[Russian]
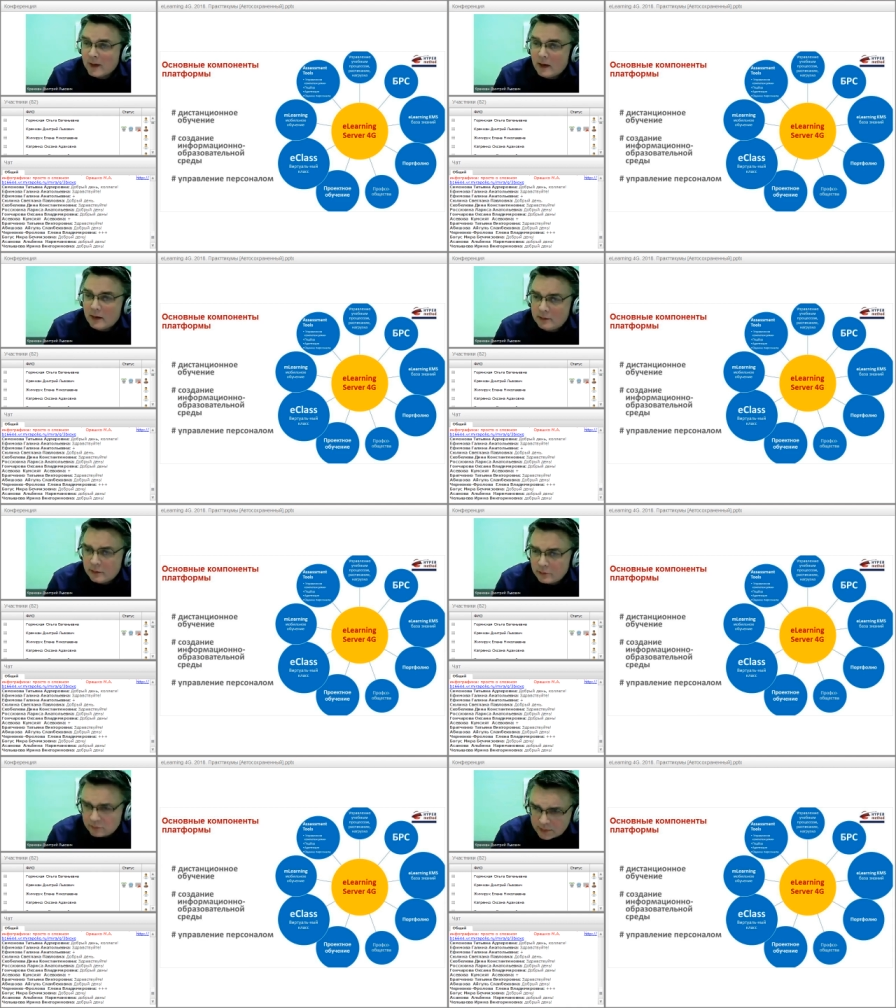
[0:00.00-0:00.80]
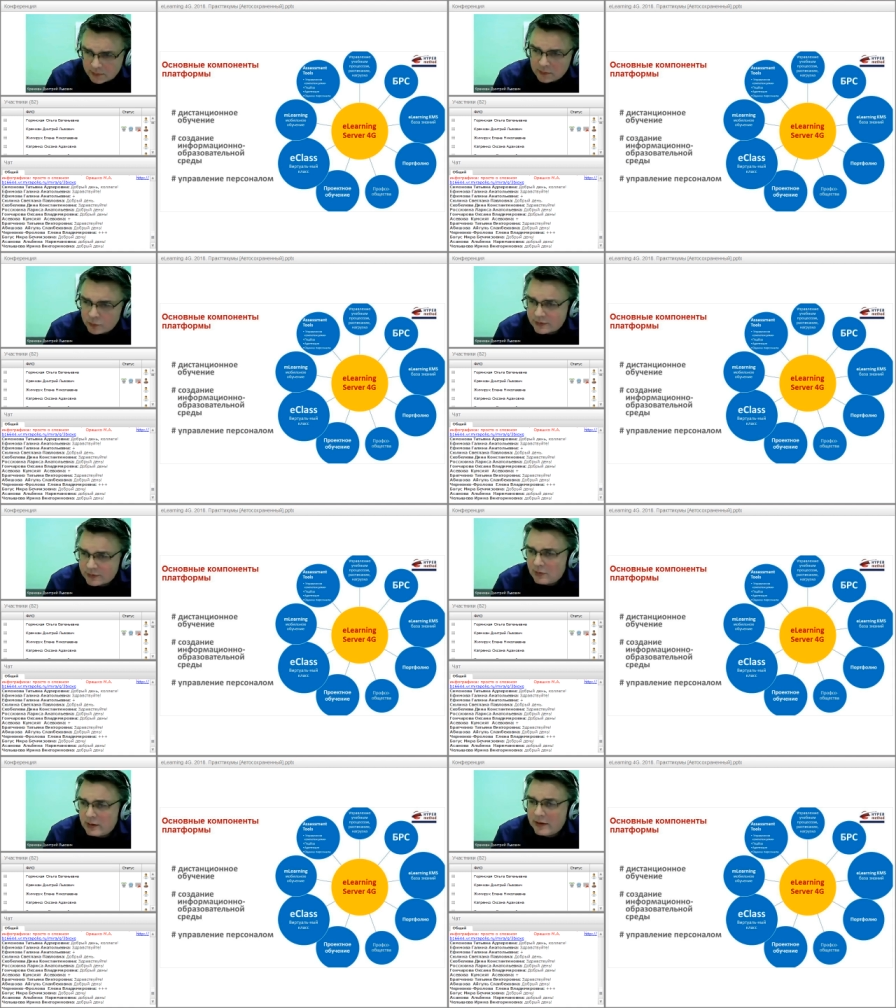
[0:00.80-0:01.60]
ну, там, допустим,
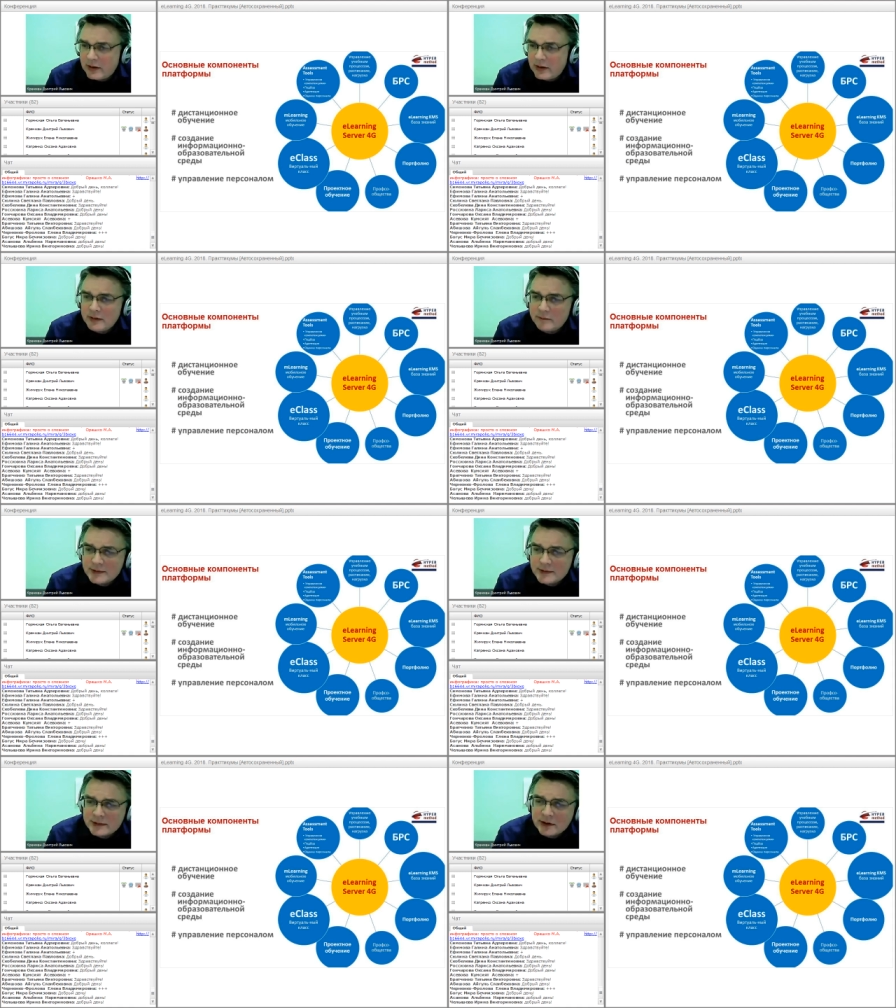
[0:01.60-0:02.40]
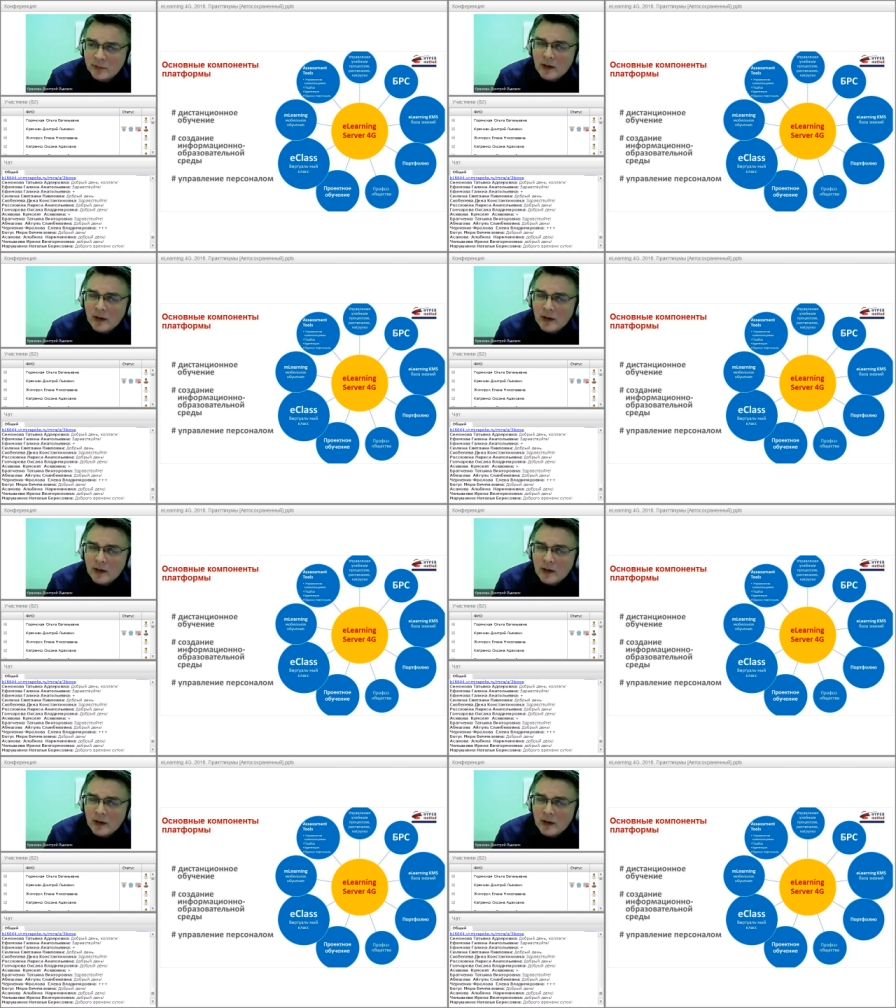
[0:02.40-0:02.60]
мобильные рейтинговые системы,